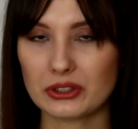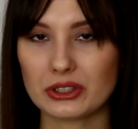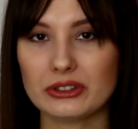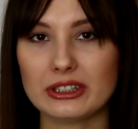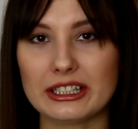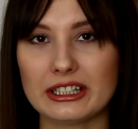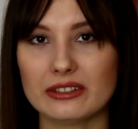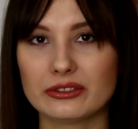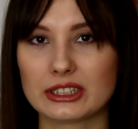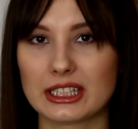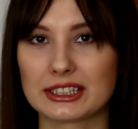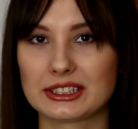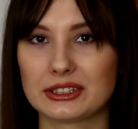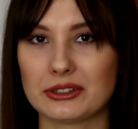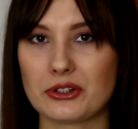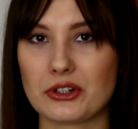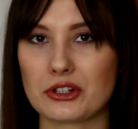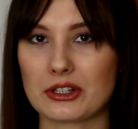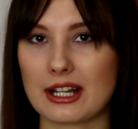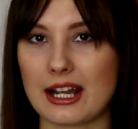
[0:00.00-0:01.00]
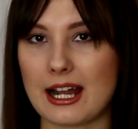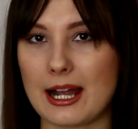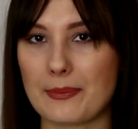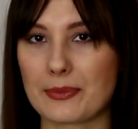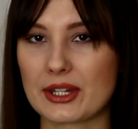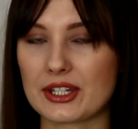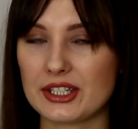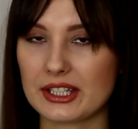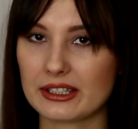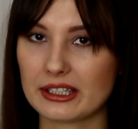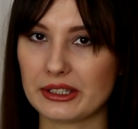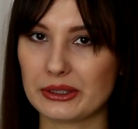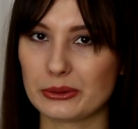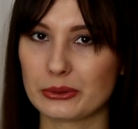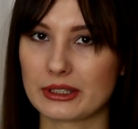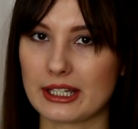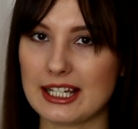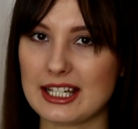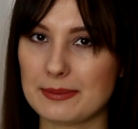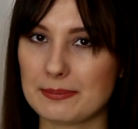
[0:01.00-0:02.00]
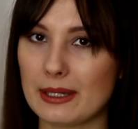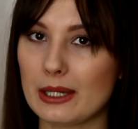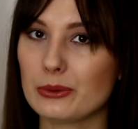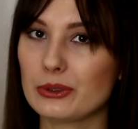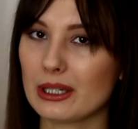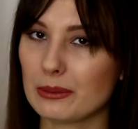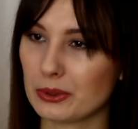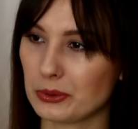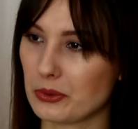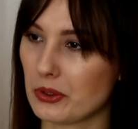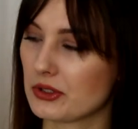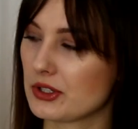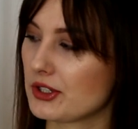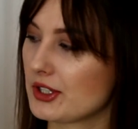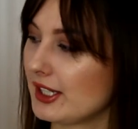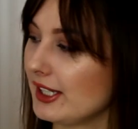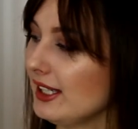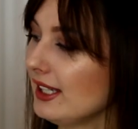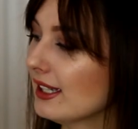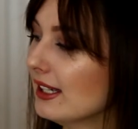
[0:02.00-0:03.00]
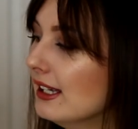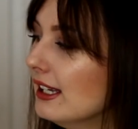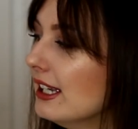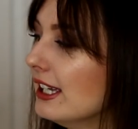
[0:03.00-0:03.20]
to najnowsza książka Sigrid Nunes, Pełnia Miłości.